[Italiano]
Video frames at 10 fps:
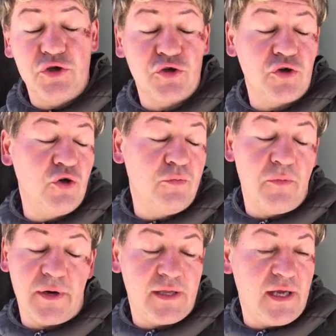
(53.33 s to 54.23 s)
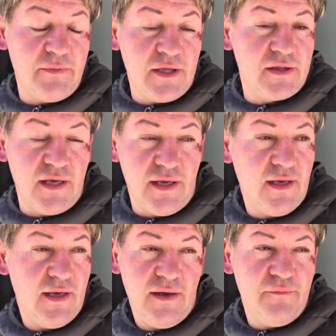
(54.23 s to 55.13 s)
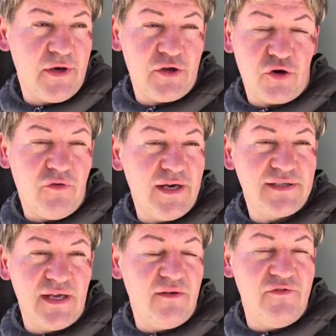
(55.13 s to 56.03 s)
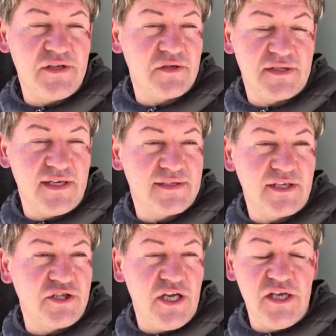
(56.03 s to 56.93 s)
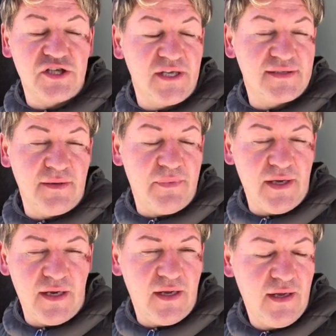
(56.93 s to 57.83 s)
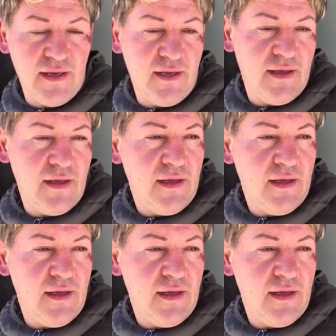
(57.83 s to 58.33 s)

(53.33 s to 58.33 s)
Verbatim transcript: Il giorno dopo praticamente mi ritrovai il viso senza cigli, senza pelle